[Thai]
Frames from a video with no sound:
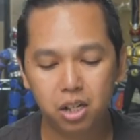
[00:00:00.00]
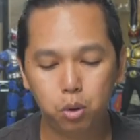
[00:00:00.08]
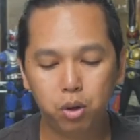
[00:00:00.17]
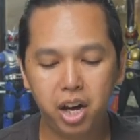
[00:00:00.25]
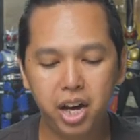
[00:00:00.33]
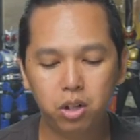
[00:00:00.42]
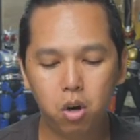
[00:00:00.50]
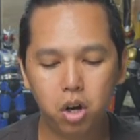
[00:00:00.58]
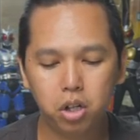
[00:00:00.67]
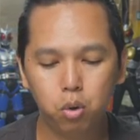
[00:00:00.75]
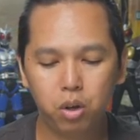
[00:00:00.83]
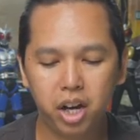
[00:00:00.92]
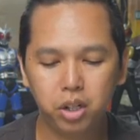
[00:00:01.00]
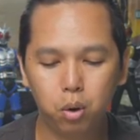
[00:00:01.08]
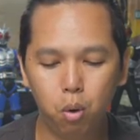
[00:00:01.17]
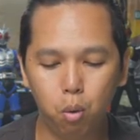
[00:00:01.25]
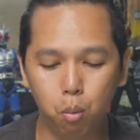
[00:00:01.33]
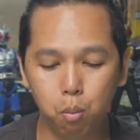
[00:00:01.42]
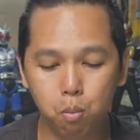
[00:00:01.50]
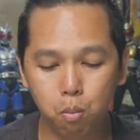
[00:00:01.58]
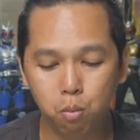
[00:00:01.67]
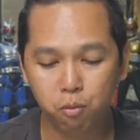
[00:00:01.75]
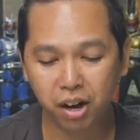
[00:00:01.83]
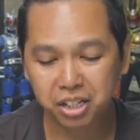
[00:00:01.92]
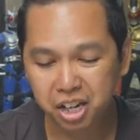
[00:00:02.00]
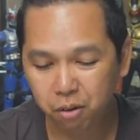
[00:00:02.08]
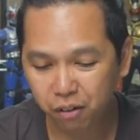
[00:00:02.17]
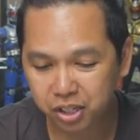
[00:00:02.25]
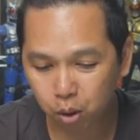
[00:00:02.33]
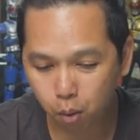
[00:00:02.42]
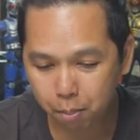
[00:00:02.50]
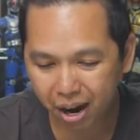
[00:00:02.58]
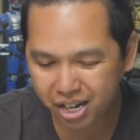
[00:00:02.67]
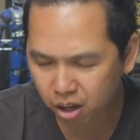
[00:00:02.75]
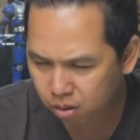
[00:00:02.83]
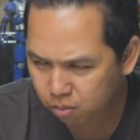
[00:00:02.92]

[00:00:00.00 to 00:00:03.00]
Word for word: ยกแขนน้อยยกแขนโชว์ฟังเสียงฟังเสียงความใหม่